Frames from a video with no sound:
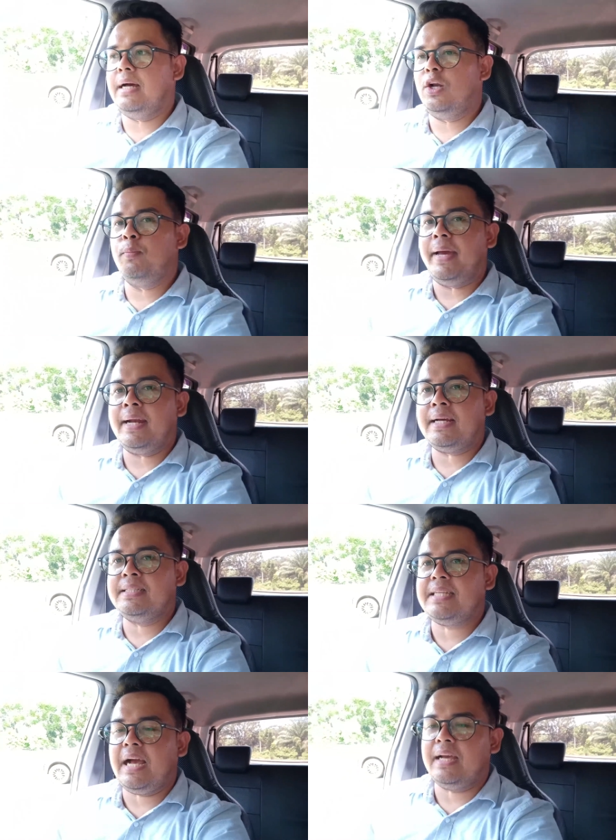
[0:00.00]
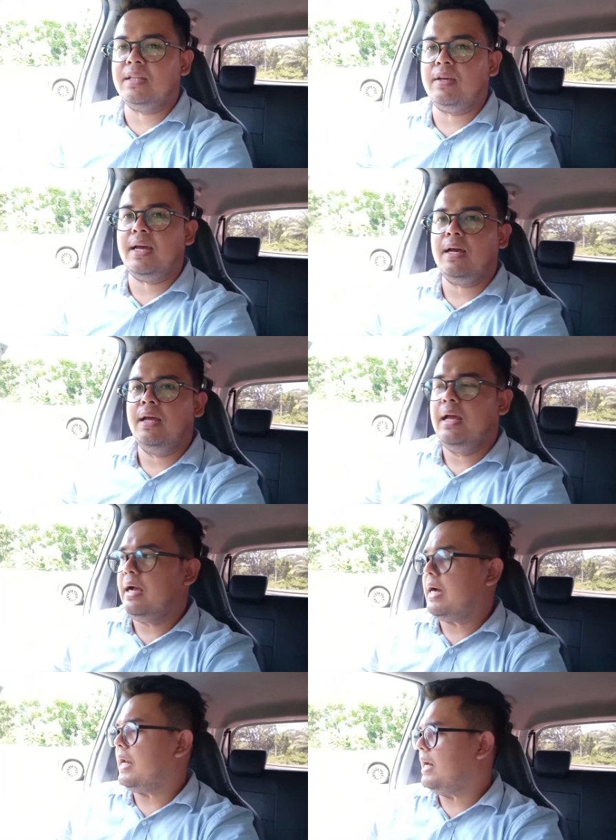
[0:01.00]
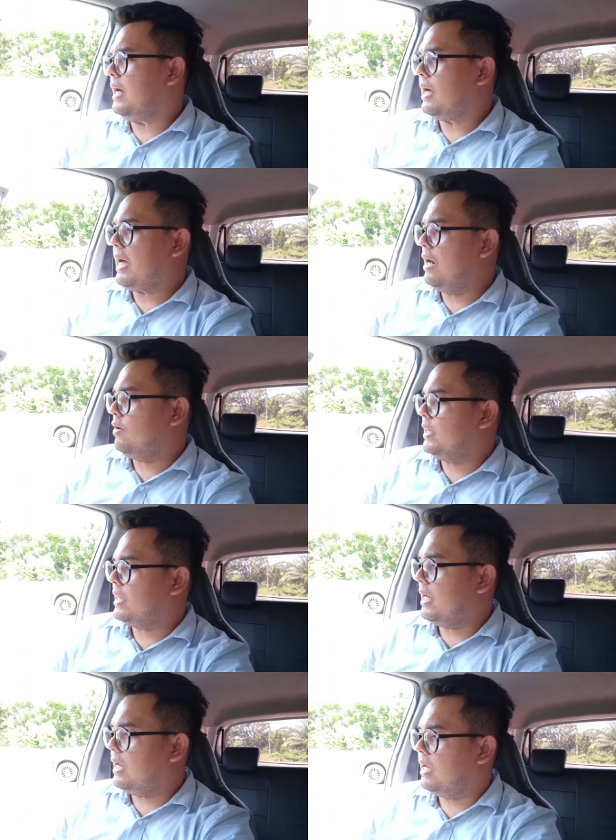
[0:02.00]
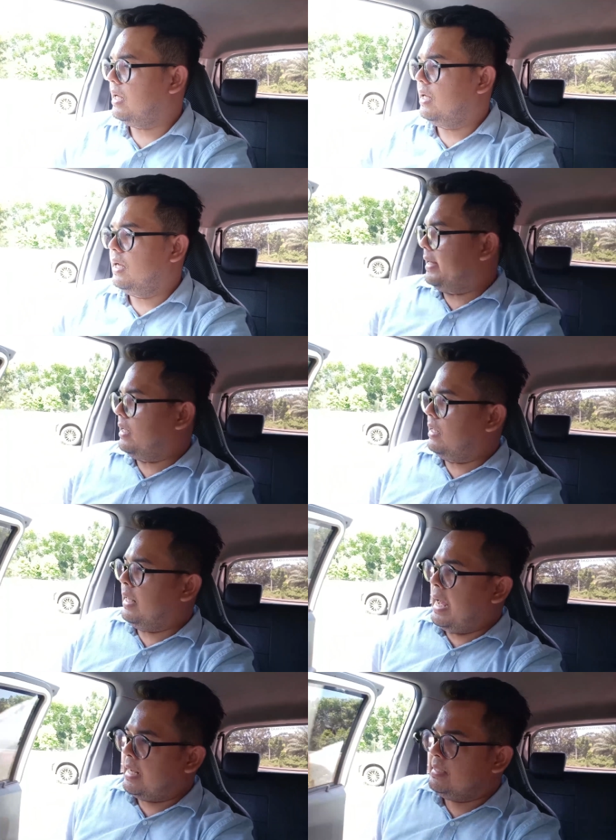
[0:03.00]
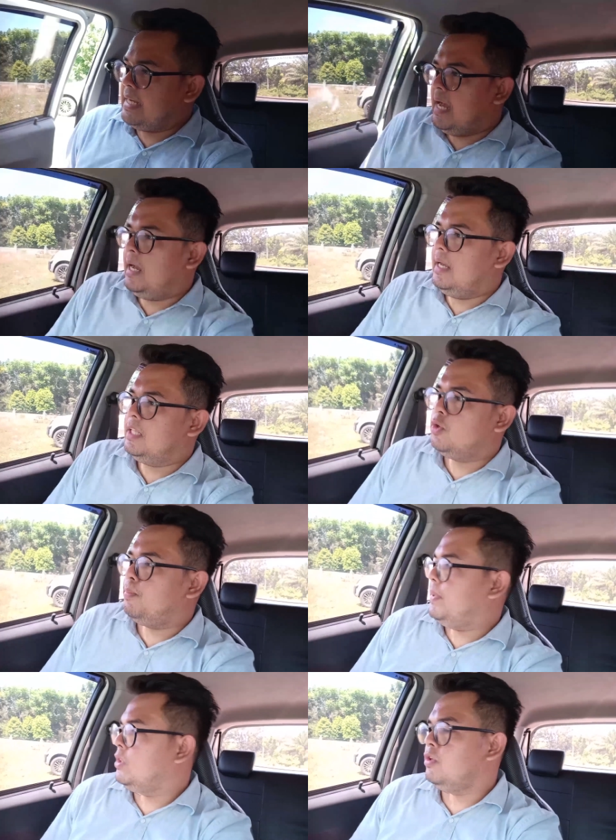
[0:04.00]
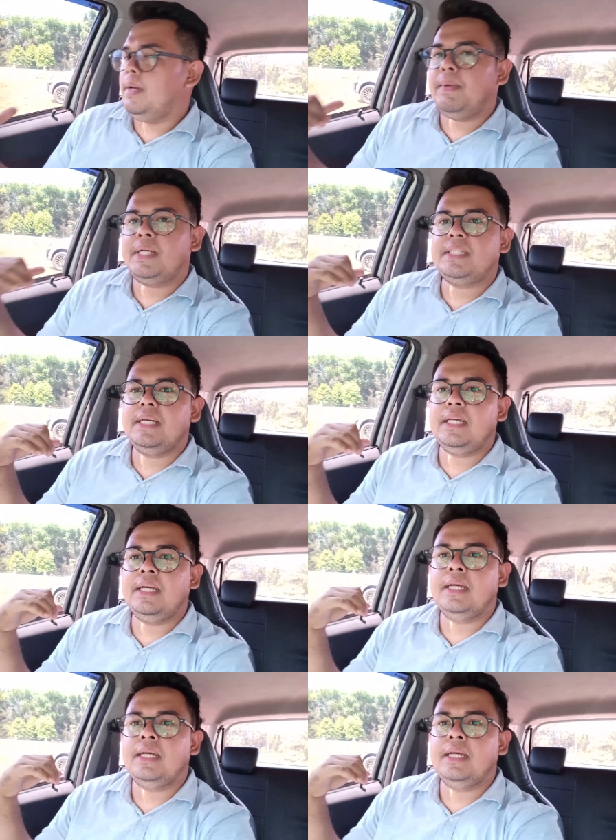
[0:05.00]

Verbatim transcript: uh, lumayan kencang gitu ya. Karena kalau kita nggak kencang, itu pintunya masih